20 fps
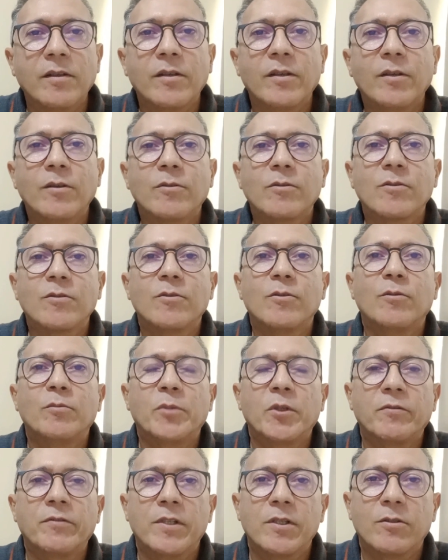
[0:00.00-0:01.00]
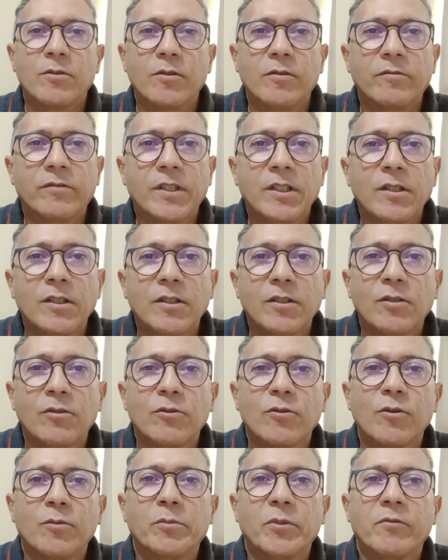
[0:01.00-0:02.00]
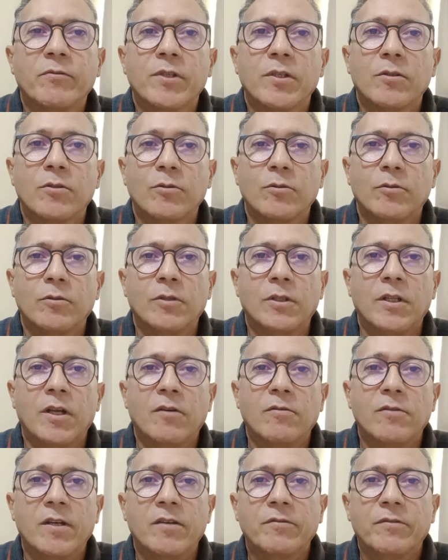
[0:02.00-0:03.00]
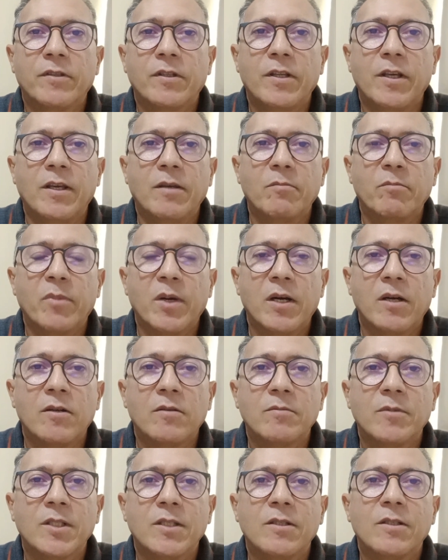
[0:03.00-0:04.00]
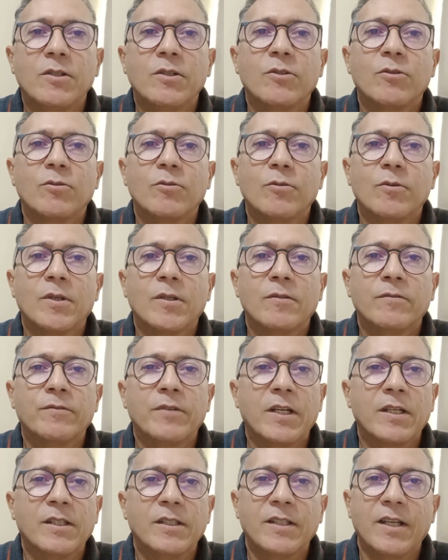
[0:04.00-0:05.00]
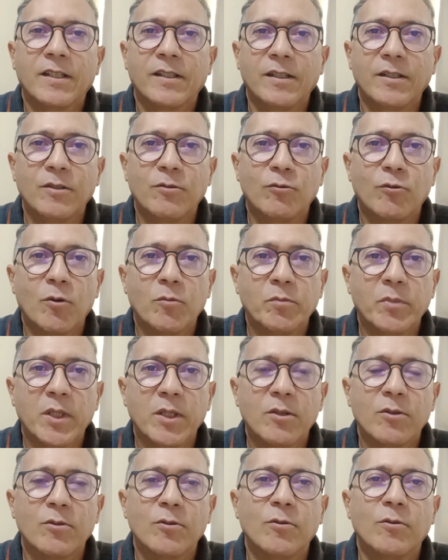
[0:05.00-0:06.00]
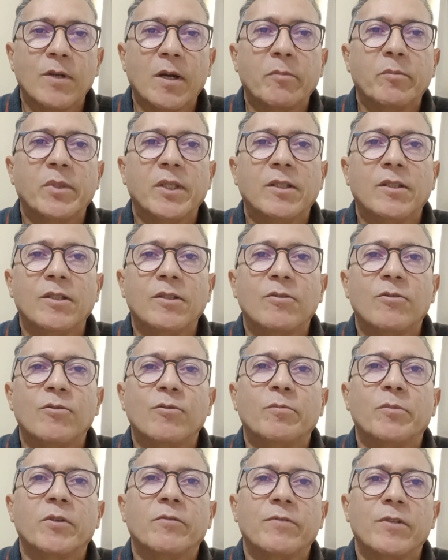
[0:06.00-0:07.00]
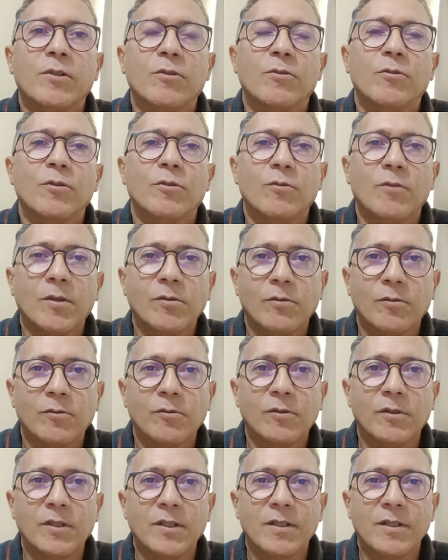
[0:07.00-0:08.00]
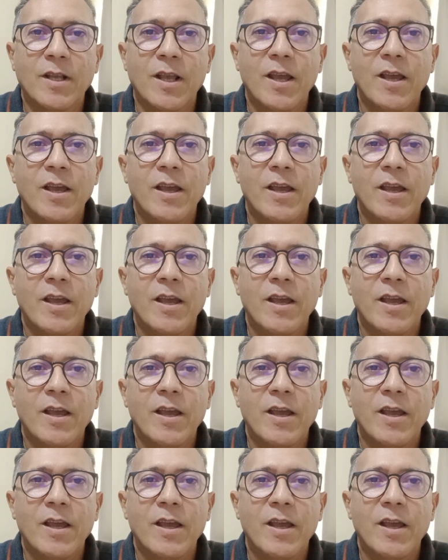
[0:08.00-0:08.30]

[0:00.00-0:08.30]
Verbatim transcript: Eu sou o professor Vandilo, sou professor da UFT em Palmas e estou falando aqui do João Pessoa a pedidos do professor João Nunes.